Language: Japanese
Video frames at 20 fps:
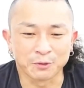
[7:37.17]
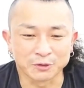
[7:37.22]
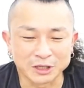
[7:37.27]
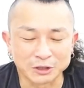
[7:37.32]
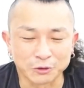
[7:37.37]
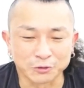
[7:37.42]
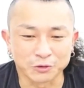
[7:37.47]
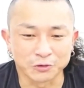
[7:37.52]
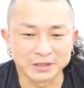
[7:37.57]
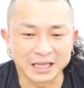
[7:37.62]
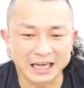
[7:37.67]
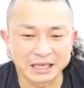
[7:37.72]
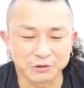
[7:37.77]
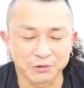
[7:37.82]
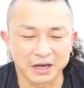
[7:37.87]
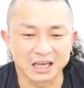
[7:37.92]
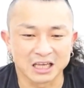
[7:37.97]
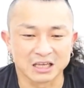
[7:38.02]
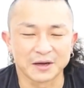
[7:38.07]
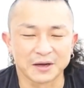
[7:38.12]
ポテトと
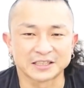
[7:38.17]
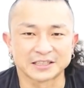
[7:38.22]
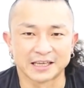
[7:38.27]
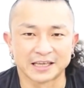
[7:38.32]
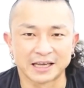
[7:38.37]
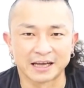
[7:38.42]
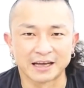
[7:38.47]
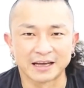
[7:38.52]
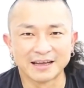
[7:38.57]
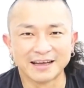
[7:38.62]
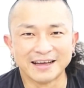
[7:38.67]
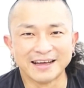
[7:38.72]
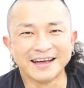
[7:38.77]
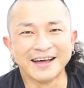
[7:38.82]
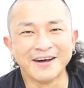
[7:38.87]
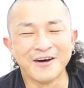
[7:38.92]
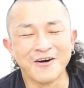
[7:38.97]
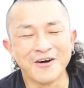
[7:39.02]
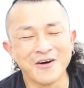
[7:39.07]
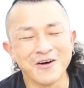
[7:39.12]
ナゲットが来まして
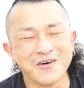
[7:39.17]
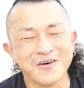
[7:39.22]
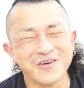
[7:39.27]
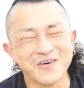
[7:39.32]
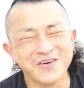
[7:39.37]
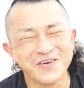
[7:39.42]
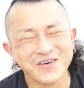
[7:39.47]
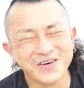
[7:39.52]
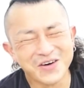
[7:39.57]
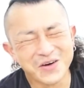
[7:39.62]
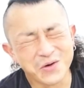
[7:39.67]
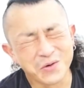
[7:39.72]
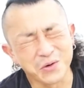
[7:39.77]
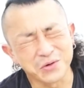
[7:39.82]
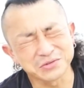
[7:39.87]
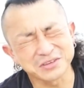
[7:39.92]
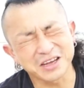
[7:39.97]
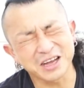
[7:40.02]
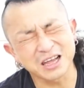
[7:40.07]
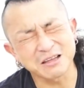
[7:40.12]

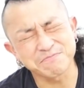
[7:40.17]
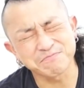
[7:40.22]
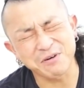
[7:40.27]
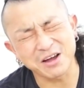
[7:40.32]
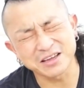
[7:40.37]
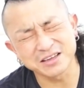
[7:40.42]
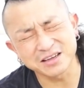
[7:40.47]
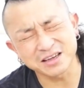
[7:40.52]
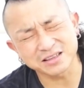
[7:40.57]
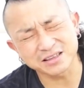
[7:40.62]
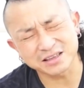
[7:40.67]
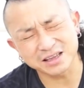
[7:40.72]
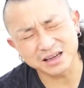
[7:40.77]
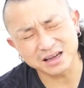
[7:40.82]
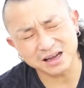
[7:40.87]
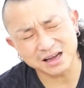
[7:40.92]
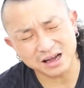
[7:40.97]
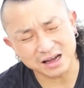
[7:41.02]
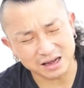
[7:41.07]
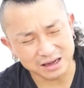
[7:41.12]
お腹いっぱいやっ
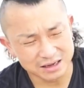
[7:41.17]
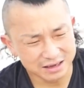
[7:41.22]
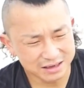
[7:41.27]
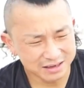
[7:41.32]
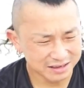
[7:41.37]
たー